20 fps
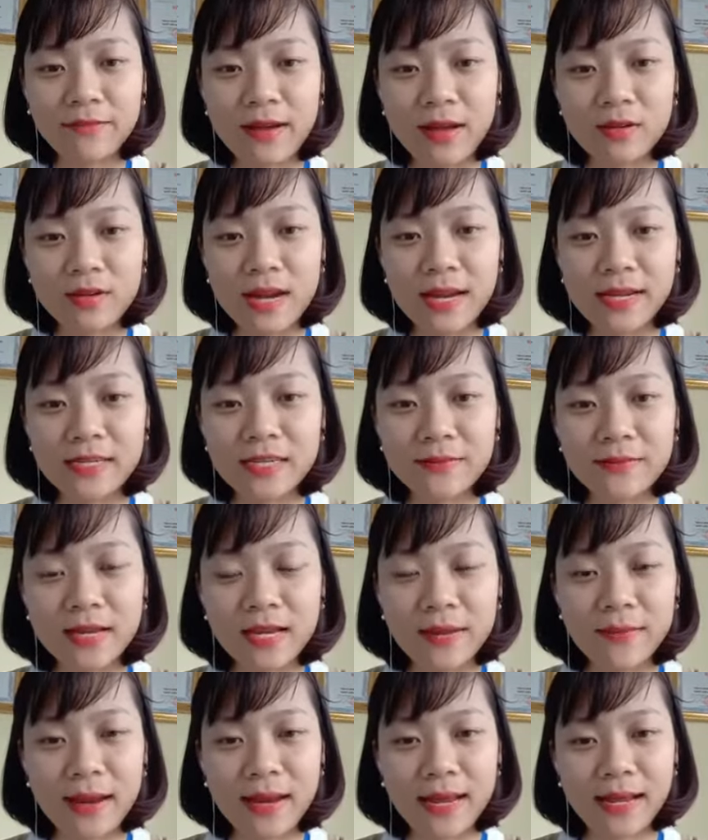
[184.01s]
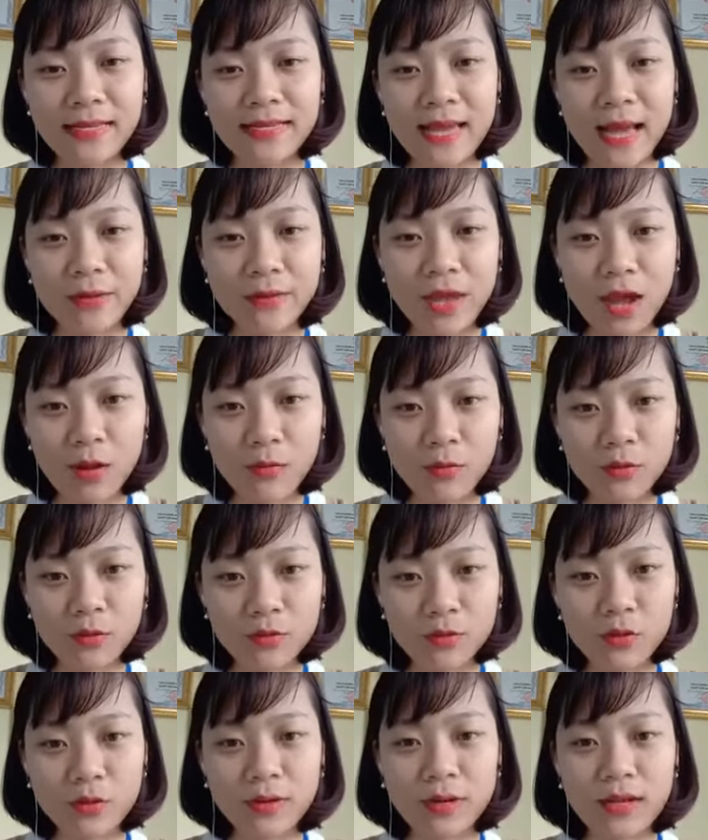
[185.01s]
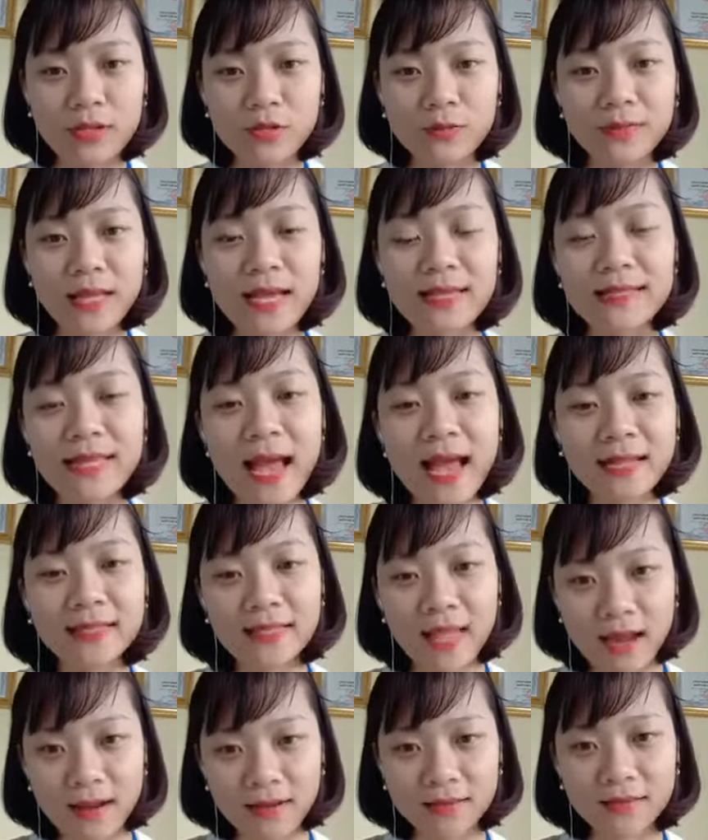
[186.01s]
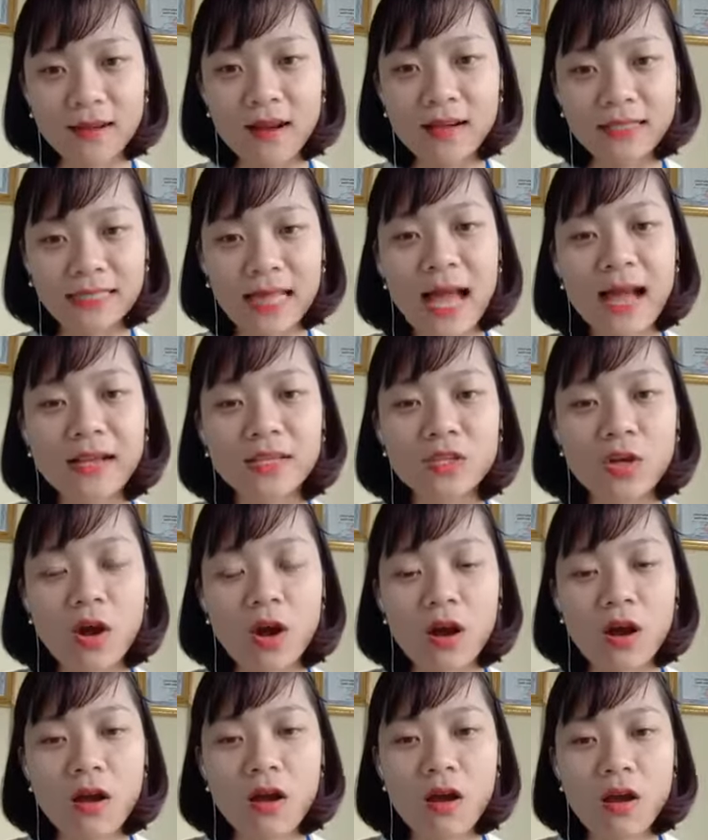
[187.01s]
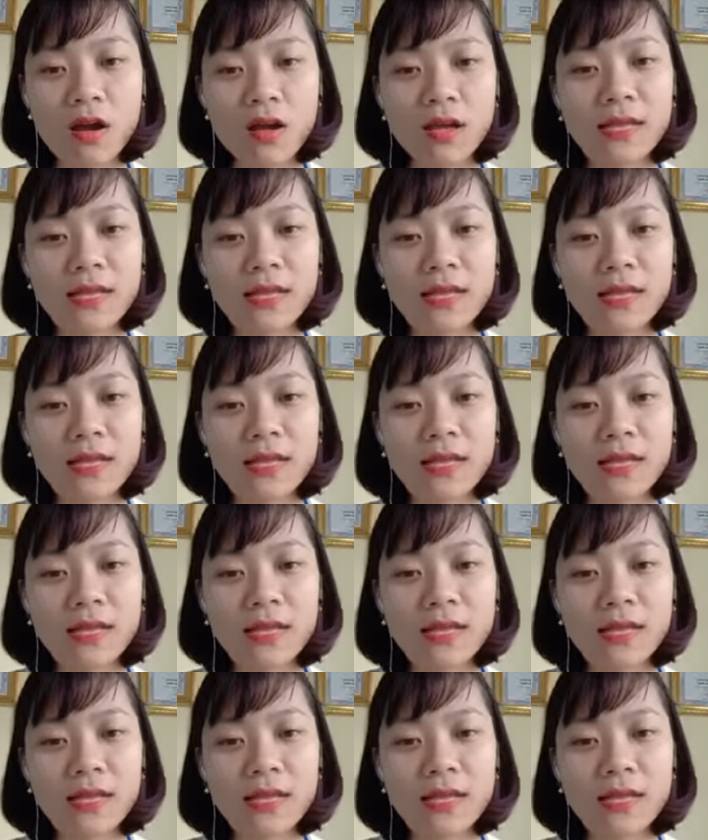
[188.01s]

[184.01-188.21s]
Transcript: vào livestream này, các bạn hãy chào nhau một chút để chúng ta gia tăng tương tác cho